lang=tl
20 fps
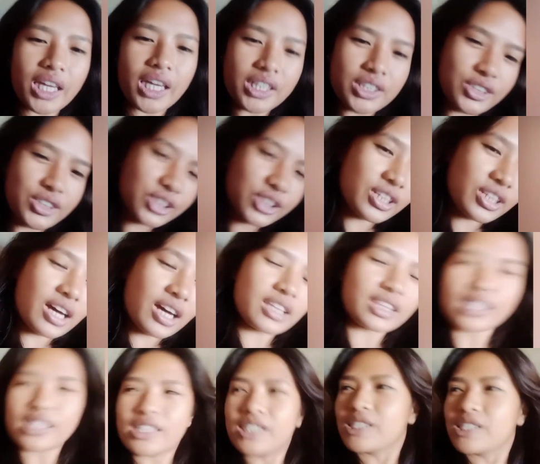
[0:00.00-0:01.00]
marriage
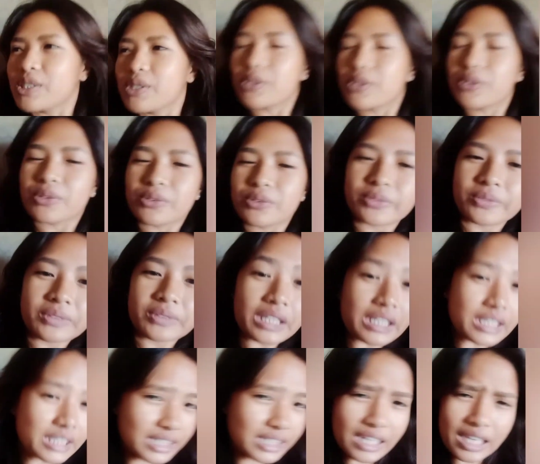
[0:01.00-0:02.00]
natin. So,
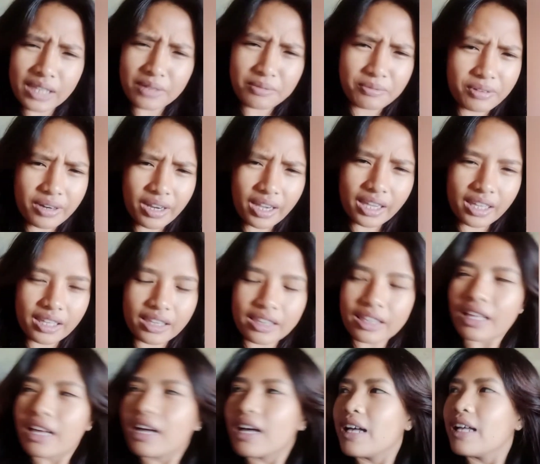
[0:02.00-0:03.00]
let's celebrate.
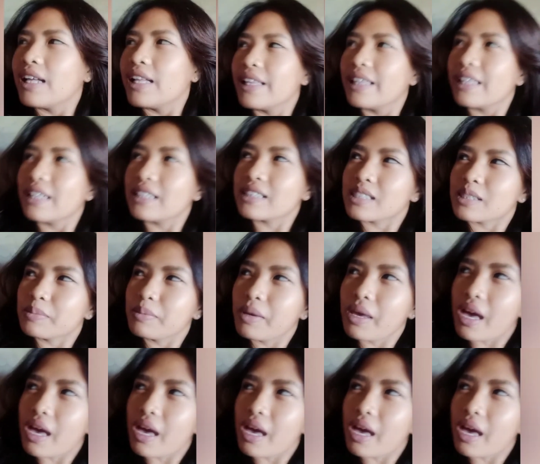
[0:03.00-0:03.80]
Let's be